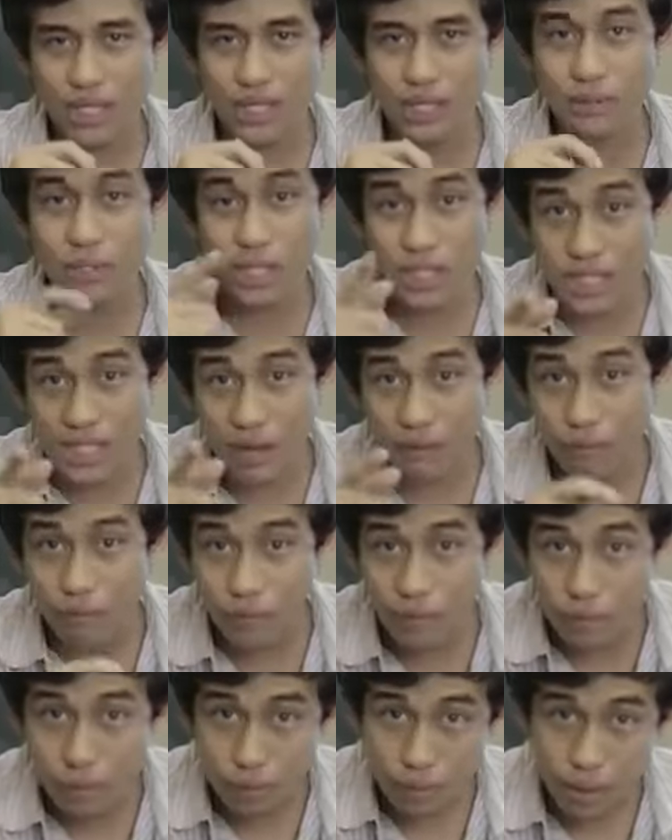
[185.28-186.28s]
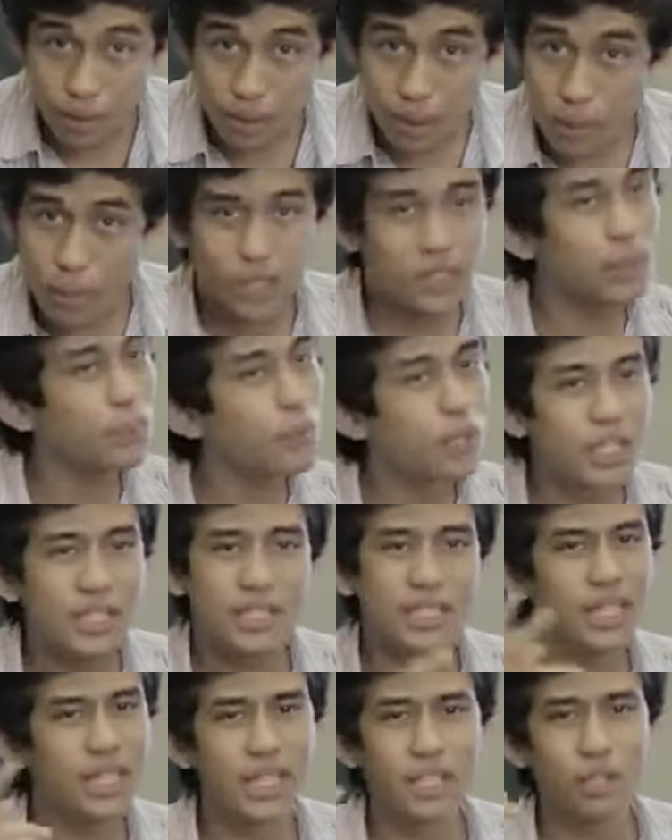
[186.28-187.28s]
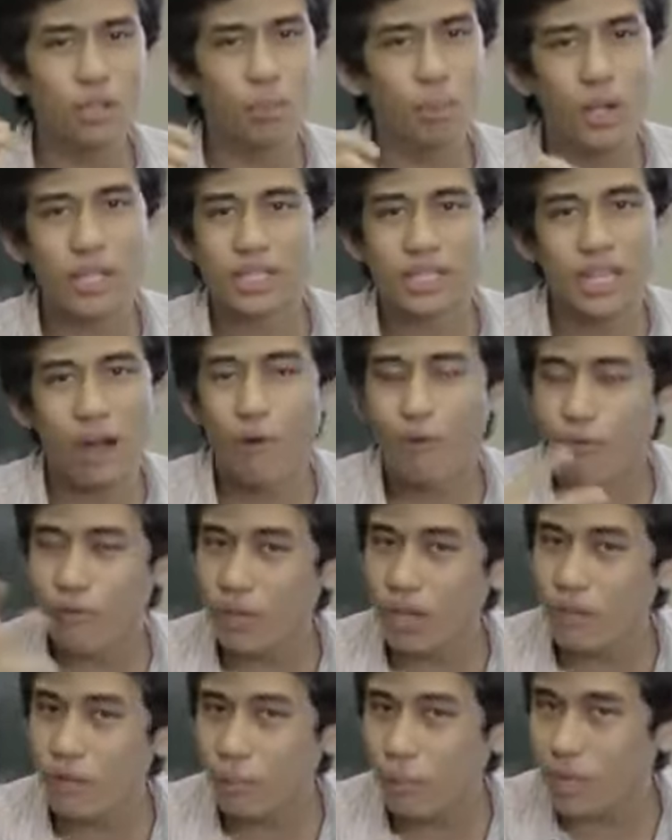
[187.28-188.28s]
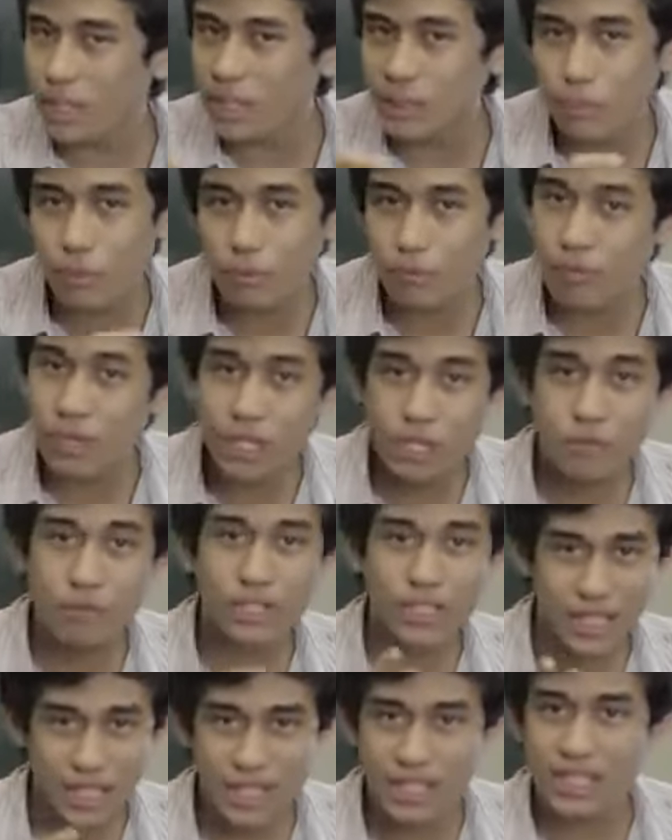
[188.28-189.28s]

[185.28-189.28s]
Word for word: Willis, eu te desafio. Pode ser por escrito, pode ser ao vivo, pode ser por vídeo, você